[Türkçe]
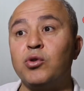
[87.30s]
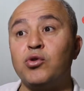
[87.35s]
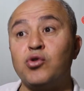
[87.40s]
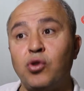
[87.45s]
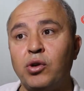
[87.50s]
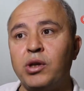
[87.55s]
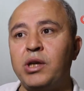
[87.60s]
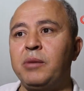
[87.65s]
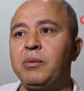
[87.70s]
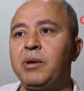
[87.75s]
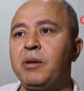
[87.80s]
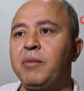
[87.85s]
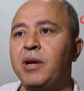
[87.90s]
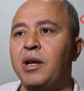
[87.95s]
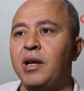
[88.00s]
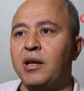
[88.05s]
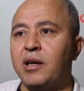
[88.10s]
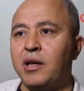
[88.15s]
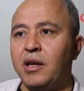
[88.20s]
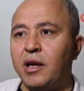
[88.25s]
bunu çok iyi
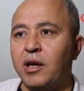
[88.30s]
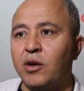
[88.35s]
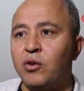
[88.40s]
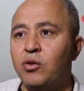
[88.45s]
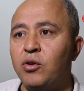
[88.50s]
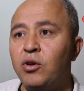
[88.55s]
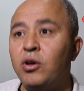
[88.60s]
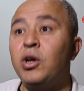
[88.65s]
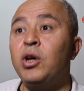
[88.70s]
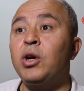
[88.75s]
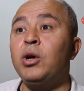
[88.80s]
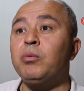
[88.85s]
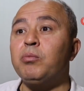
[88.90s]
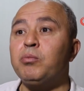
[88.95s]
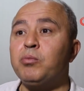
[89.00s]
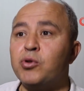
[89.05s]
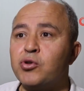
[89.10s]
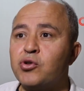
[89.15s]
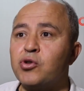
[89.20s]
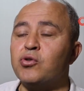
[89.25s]
bilmeleri gerekiyor.
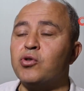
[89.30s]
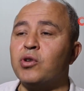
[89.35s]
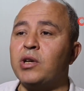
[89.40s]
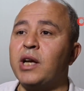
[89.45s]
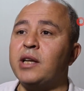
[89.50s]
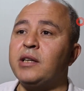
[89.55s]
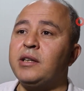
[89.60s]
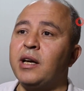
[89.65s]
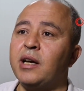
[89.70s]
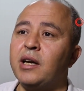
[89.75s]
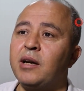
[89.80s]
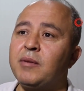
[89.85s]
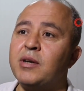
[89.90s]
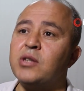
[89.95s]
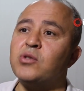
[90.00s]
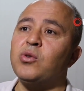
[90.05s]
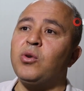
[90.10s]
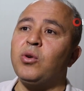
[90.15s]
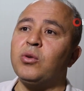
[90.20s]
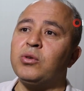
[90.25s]
Bu çocuklar
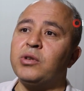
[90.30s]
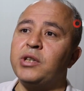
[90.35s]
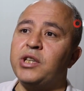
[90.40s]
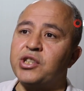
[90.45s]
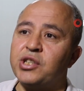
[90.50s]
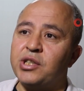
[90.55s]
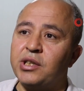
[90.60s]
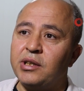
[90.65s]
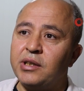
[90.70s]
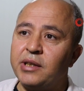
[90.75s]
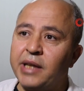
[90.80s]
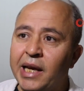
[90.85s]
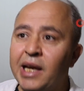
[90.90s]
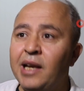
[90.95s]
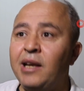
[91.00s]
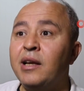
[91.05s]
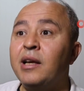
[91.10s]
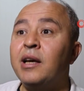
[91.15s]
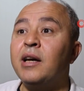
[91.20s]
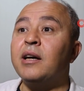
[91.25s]
yaramaz olduğu için
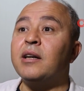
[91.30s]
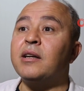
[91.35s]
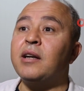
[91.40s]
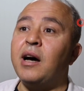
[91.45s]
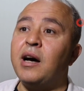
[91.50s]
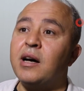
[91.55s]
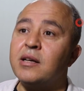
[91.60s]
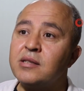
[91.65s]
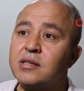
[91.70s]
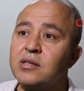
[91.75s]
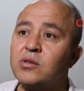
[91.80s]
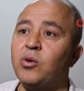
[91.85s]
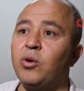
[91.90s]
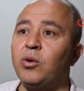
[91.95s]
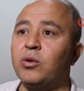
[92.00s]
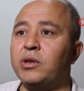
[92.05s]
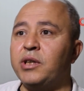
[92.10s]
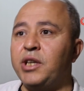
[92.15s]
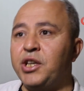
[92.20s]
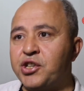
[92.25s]
değil, rahatsız
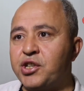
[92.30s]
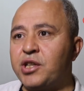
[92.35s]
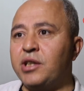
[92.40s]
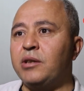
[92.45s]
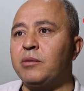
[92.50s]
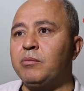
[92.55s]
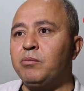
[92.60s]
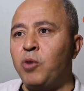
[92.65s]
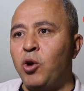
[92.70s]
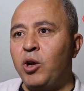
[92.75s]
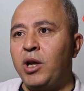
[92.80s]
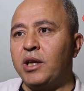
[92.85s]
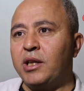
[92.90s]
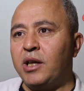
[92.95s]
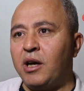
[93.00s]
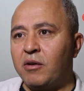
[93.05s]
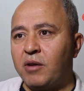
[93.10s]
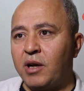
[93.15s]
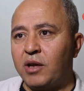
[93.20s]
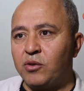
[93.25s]
olduğu için böyle
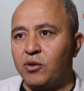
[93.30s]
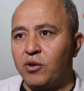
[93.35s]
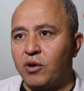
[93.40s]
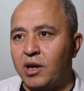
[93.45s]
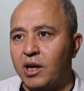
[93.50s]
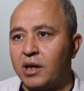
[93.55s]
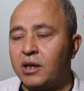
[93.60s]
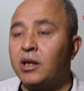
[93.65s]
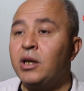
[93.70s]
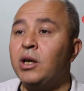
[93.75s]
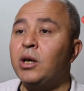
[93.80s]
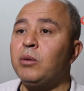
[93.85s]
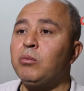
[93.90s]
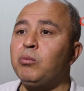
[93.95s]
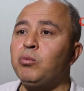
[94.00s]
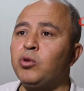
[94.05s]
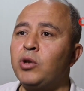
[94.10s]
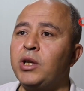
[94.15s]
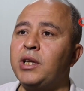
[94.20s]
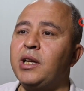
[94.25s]
davranıyorlar.
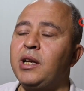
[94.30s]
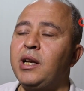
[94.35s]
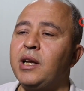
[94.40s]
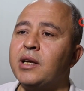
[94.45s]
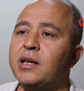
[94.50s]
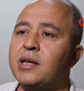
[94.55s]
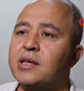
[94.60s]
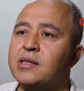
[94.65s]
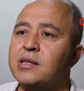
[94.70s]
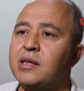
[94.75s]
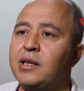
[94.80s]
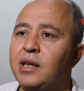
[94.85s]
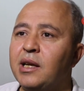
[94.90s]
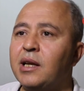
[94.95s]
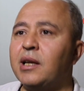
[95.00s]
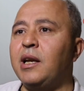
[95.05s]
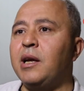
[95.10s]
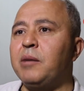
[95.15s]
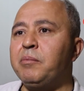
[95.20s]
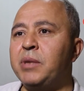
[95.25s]
Bu nedenle
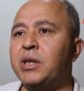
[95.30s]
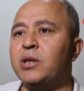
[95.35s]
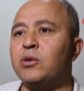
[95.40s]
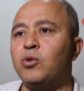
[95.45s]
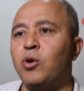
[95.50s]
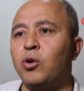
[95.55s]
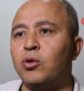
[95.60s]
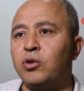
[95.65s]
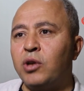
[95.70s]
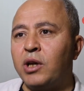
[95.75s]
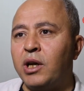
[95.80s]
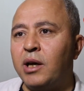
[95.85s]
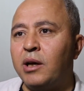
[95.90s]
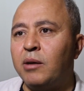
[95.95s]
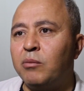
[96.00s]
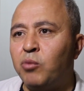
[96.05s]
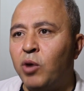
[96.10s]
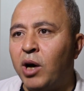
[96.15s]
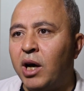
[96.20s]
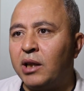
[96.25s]
kesinlikle bir
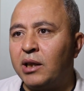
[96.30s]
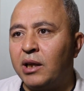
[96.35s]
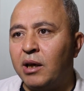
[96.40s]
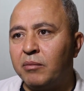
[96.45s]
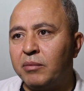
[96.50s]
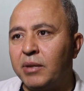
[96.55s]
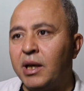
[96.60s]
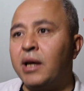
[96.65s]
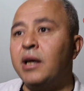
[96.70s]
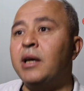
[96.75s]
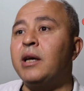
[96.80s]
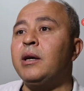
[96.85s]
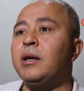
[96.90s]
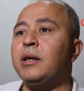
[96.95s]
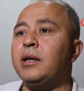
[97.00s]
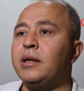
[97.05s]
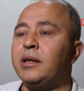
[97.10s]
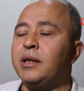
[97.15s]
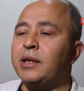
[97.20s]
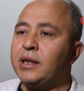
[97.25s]
doktora bu anlamda
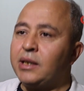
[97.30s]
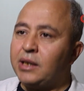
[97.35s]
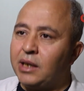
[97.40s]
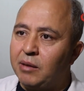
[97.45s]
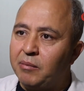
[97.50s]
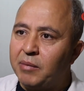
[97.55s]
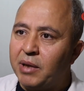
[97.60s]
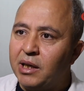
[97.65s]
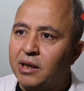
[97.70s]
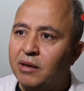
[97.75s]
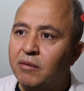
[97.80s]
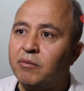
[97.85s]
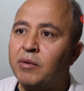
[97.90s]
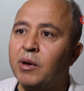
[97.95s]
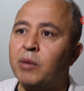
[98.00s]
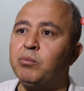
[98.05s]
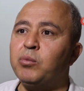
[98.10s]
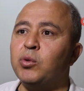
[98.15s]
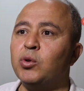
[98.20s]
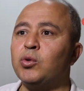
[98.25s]
e, gidilmeli
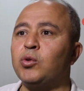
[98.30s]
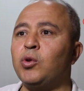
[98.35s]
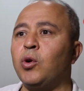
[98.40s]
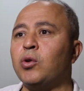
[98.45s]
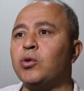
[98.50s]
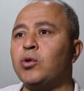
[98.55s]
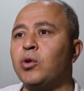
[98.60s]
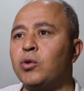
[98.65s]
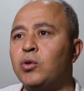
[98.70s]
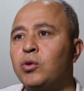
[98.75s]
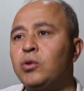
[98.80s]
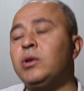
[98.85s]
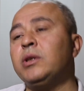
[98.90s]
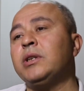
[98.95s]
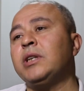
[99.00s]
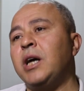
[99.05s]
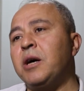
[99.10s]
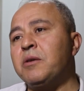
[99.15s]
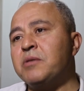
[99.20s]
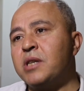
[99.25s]
ve bu
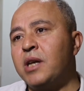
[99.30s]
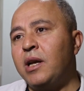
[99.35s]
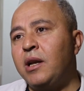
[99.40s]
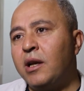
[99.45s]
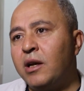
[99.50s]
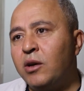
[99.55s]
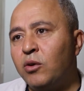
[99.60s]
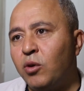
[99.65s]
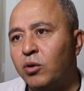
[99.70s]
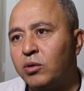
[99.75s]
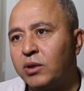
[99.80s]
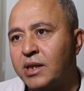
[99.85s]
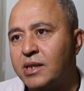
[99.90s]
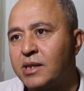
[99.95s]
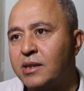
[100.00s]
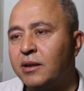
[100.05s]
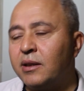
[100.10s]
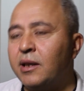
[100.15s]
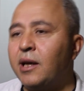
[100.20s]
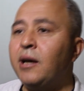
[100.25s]
doktorun tavsiyeleri
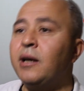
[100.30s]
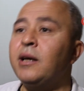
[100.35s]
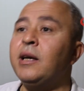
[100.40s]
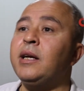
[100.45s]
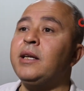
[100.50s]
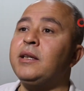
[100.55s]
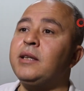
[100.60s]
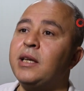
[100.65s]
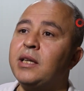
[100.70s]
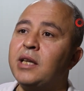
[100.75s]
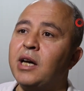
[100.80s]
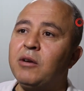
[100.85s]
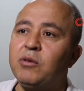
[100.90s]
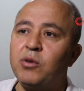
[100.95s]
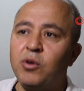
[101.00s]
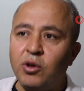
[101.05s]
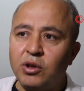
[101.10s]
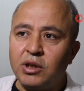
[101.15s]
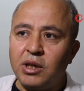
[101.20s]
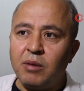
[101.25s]
noktasında
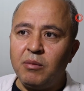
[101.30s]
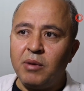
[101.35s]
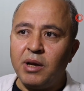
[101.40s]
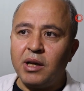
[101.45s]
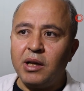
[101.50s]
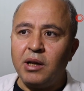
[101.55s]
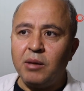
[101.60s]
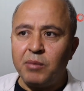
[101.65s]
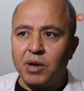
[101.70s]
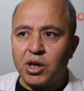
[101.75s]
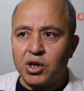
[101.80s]
tedavi yöntemlerine